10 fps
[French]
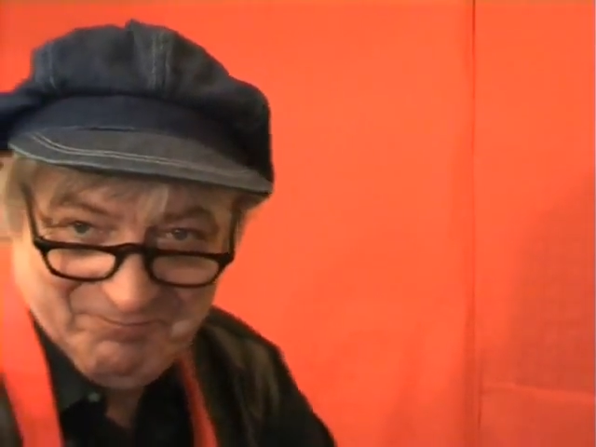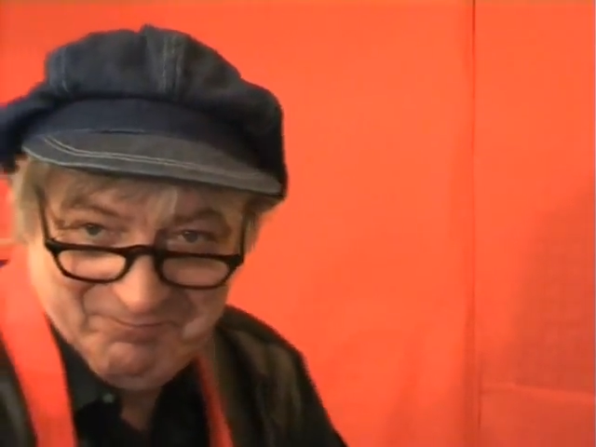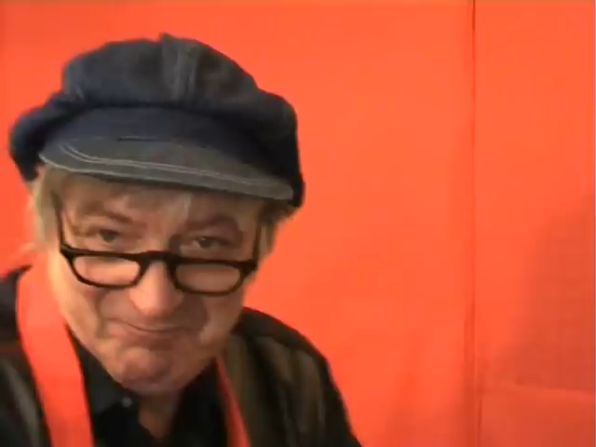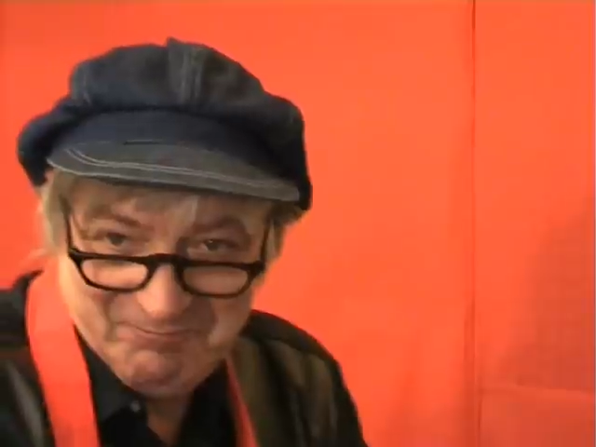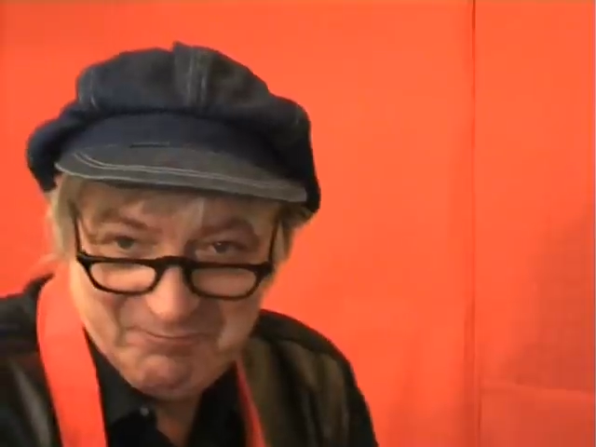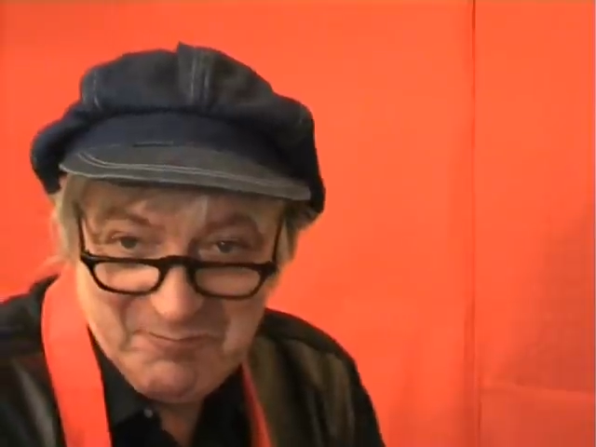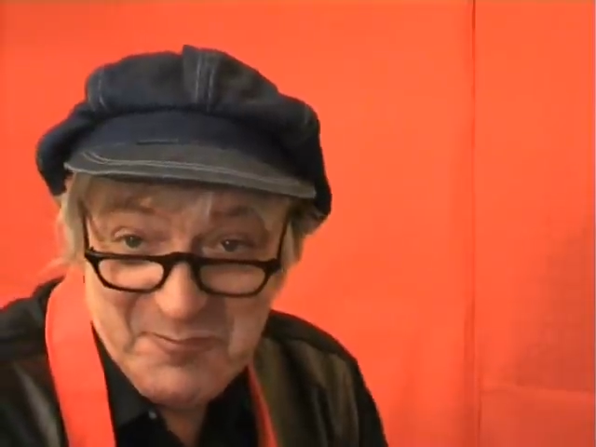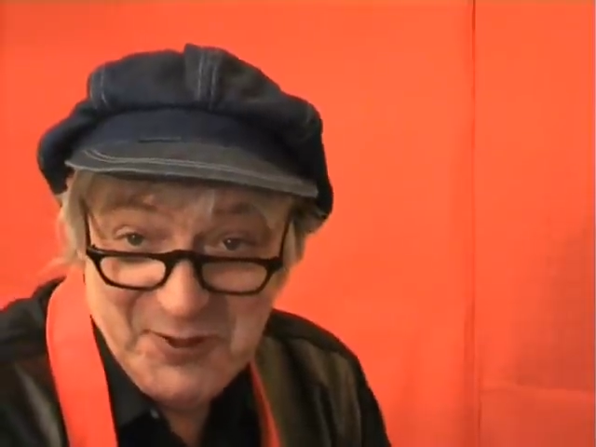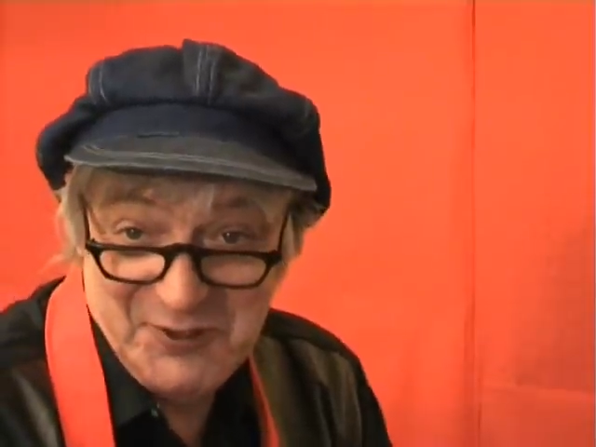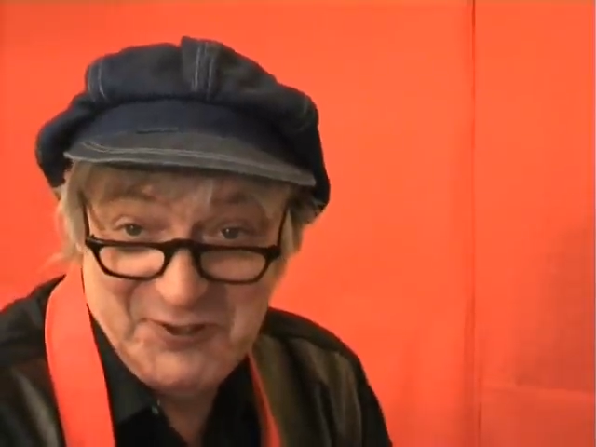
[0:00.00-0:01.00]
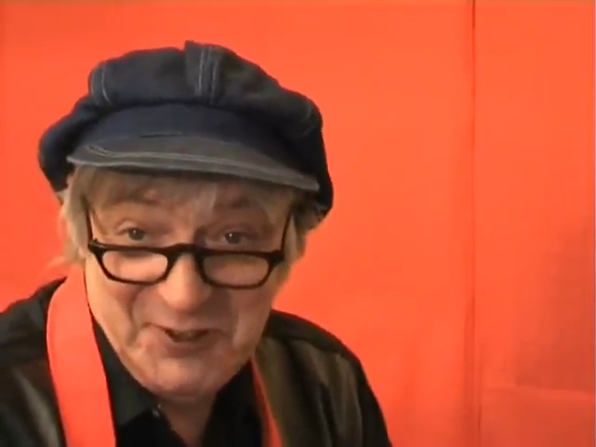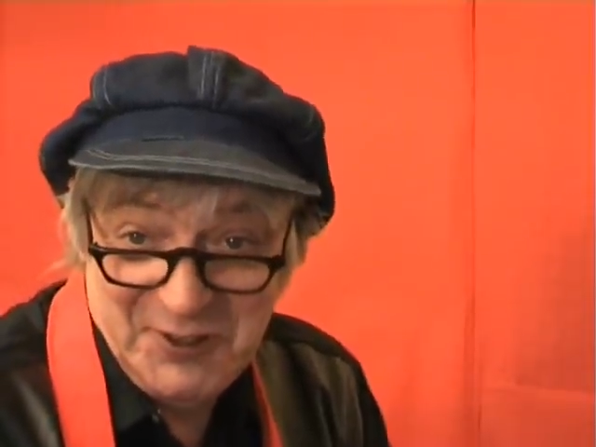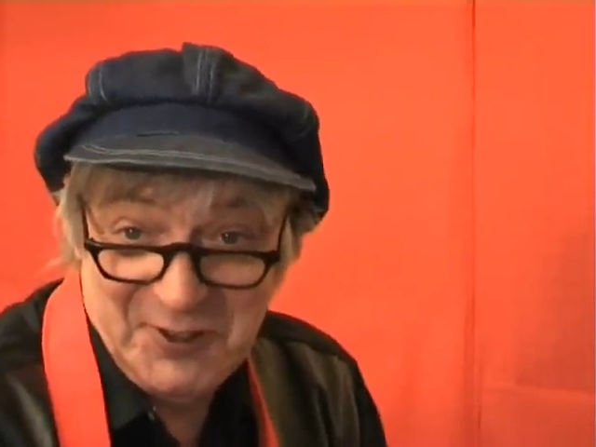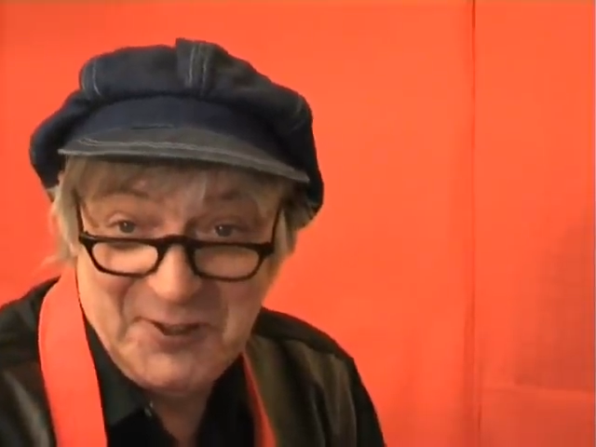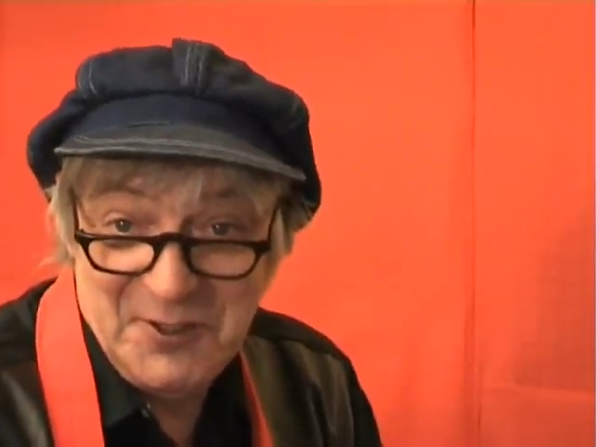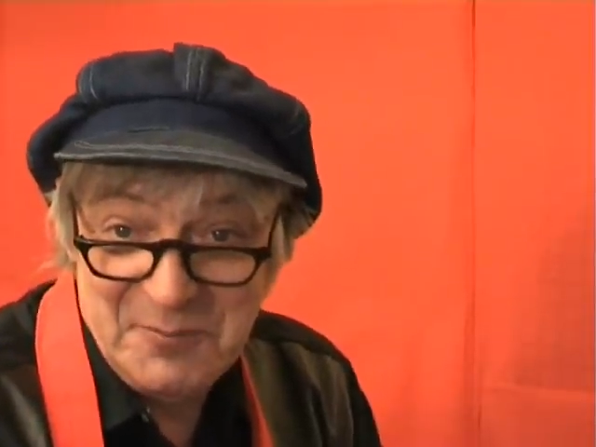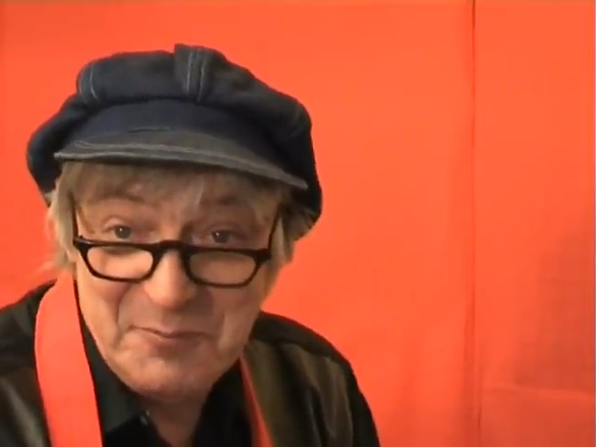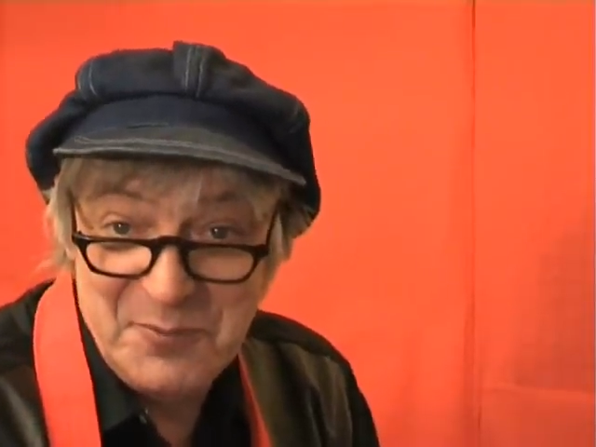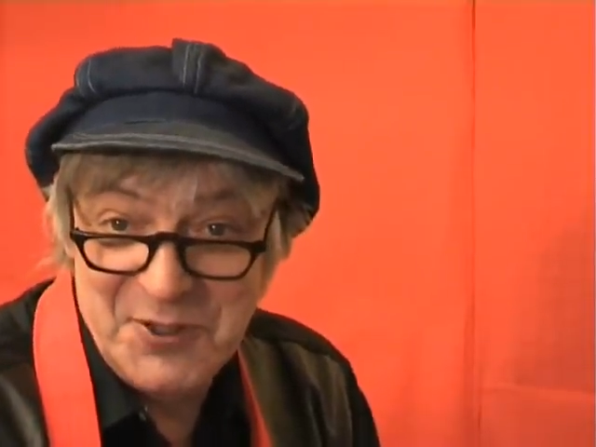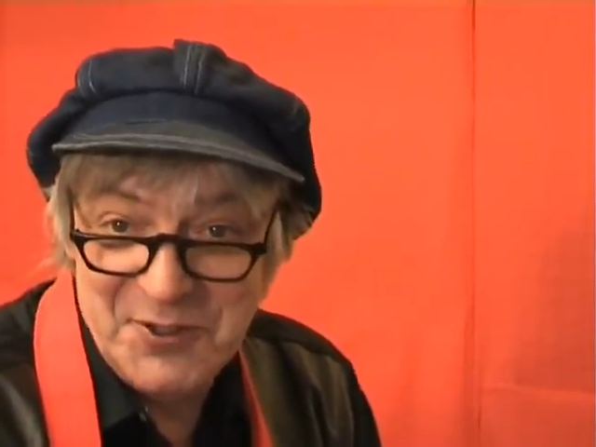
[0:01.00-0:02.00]
À force et de saint
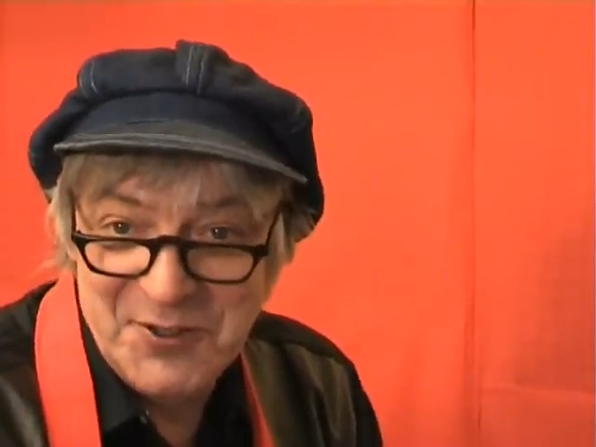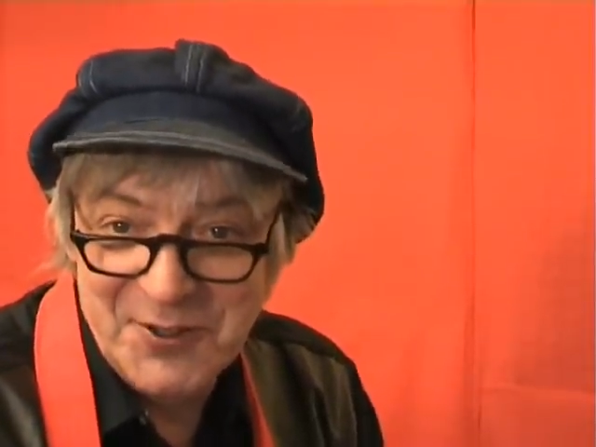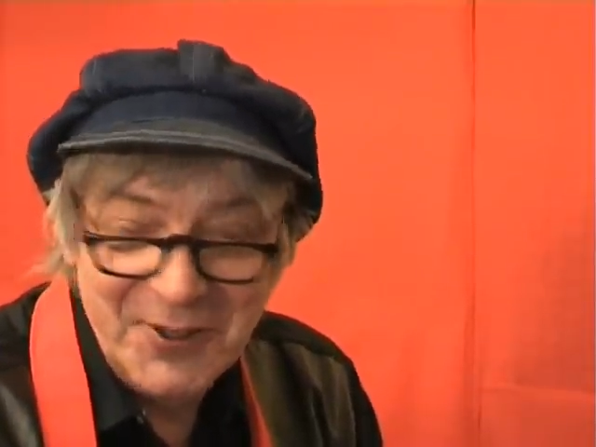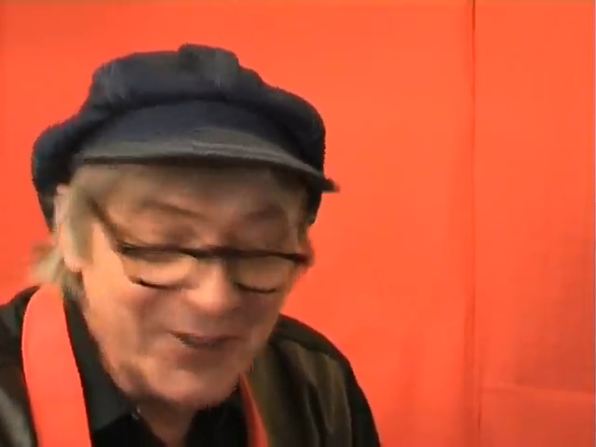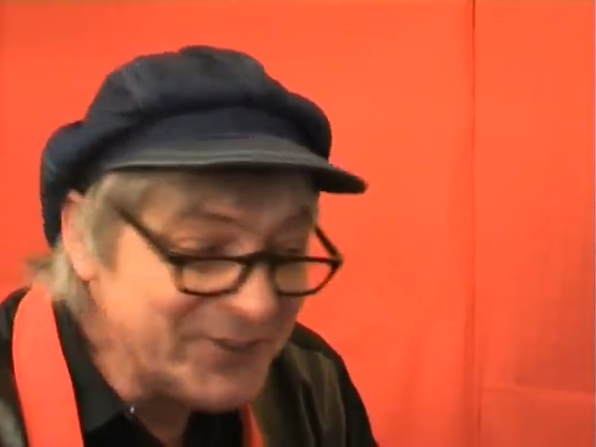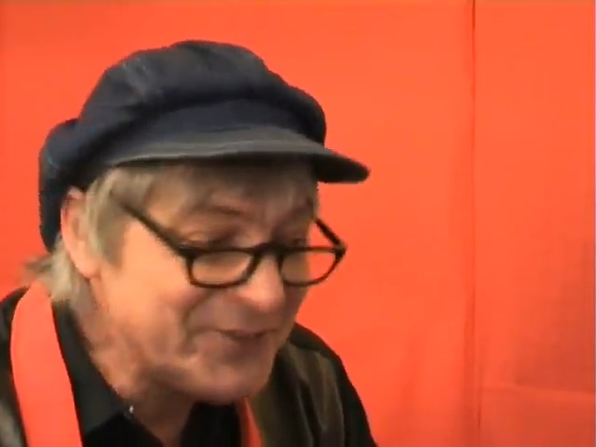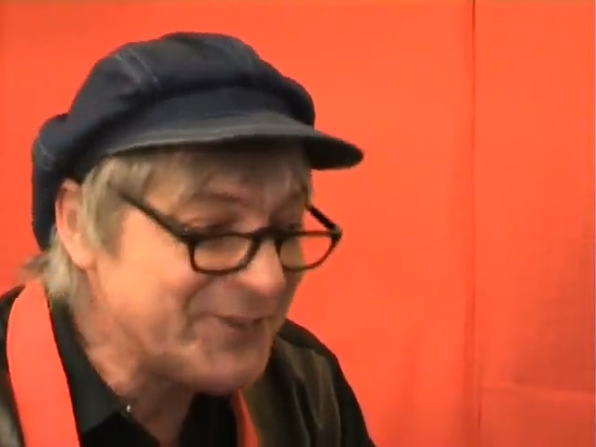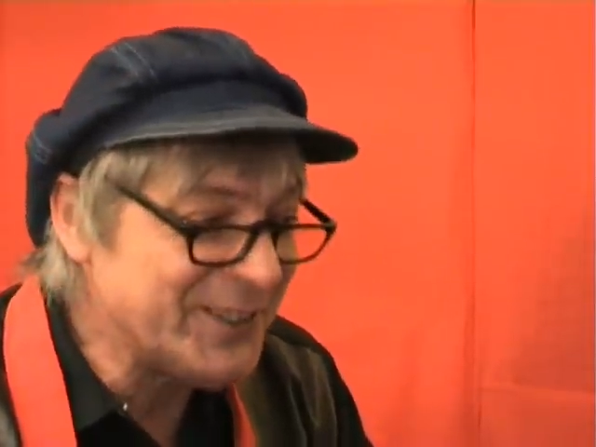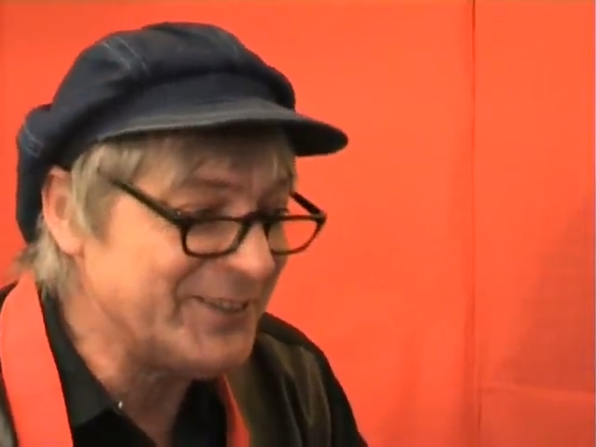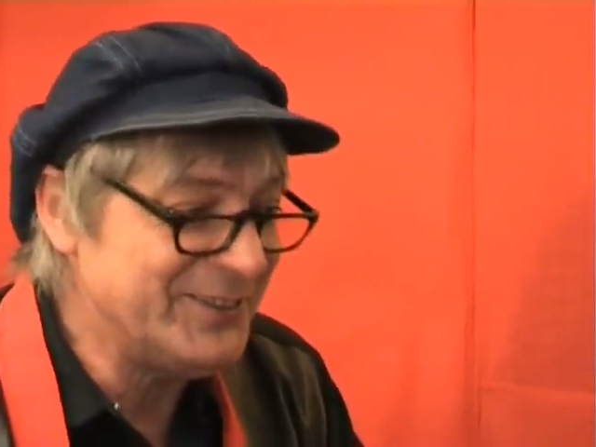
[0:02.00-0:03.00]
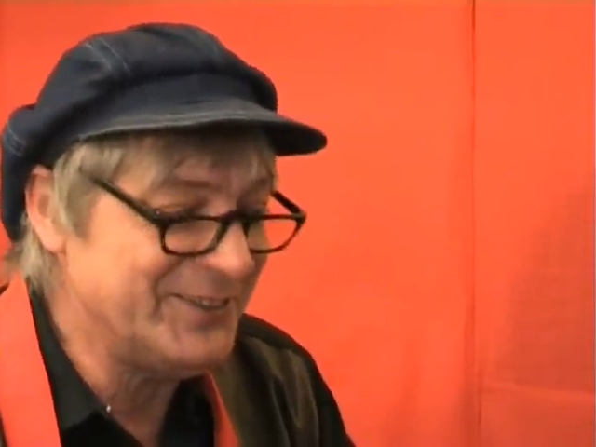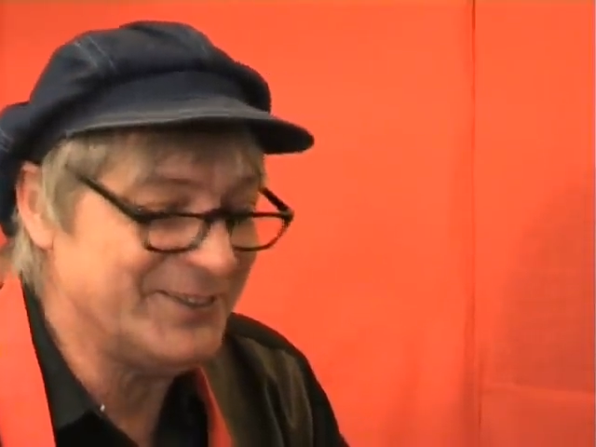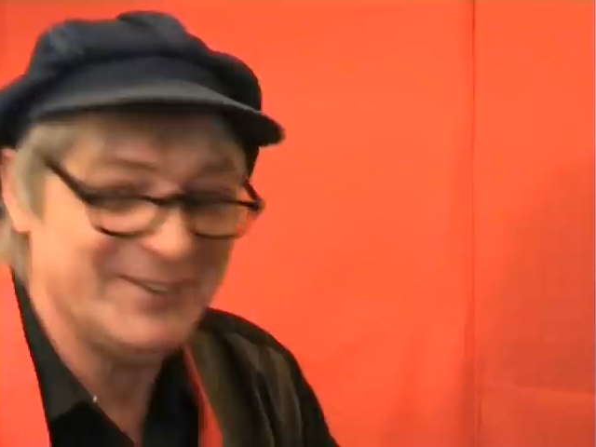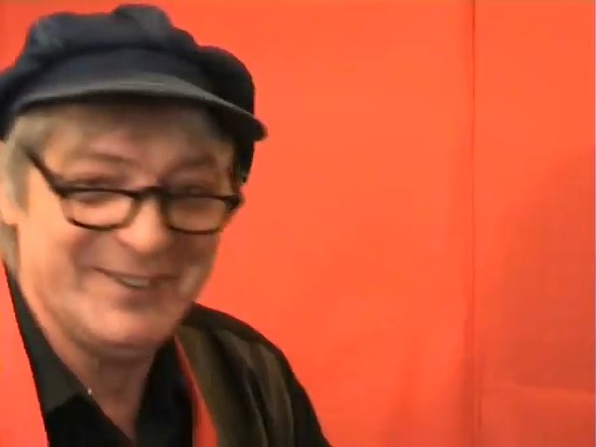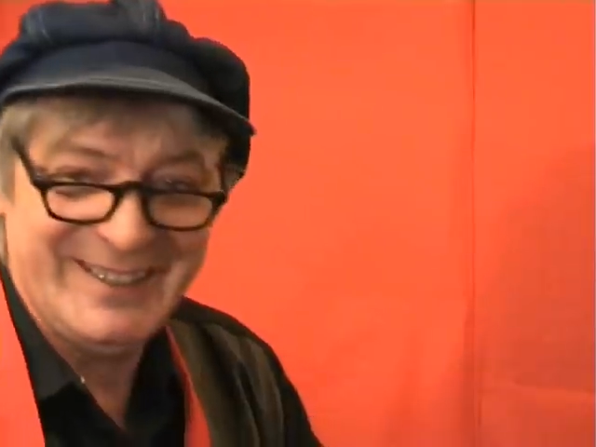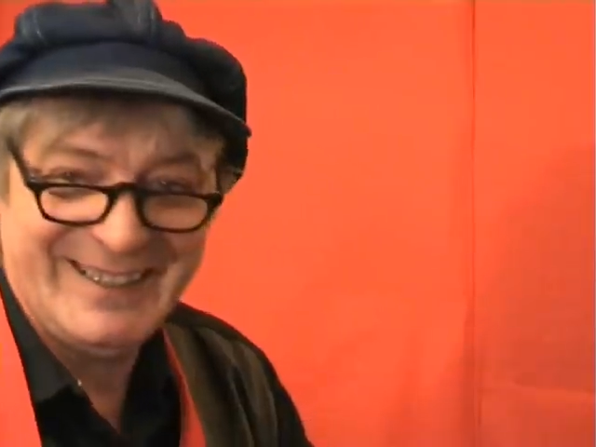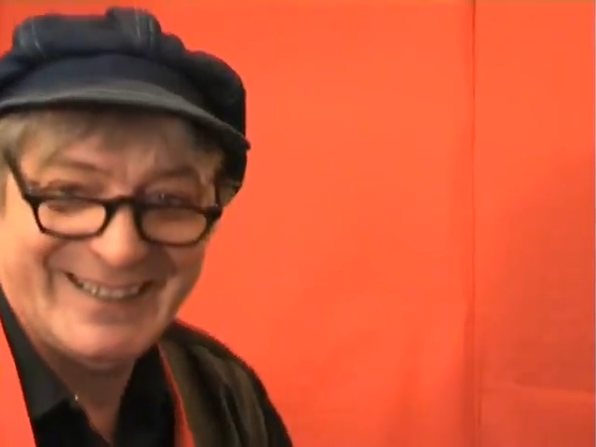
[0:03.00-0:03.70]
L'histoire,